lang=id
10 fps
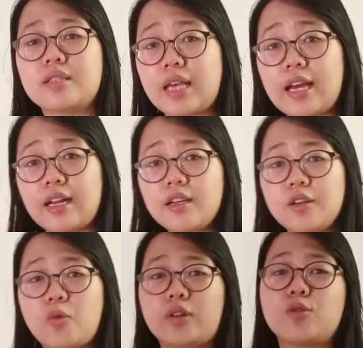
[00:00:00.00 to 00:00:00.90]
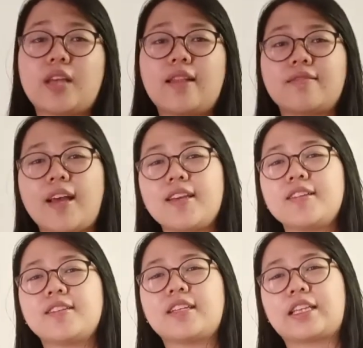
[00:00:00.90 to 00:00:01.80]
Sekarang waktu
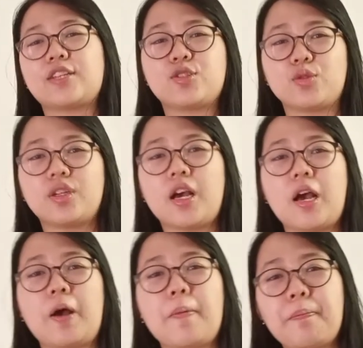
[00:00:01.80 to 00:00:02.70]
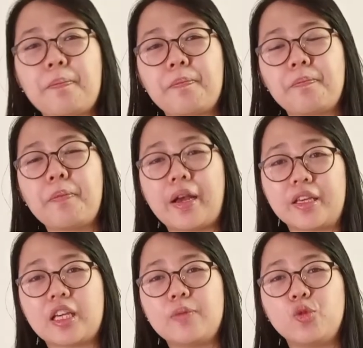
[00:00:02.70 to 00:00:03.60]
santai, kita juga
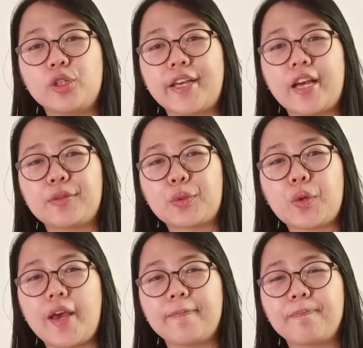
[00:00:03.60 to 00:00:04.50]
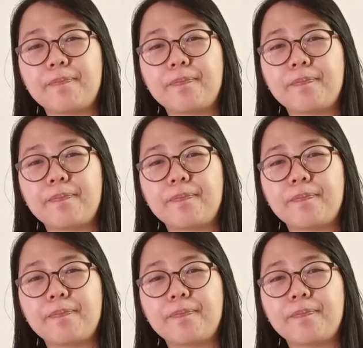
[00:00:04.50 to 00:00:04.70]
bagi kemuliaan Tuhan.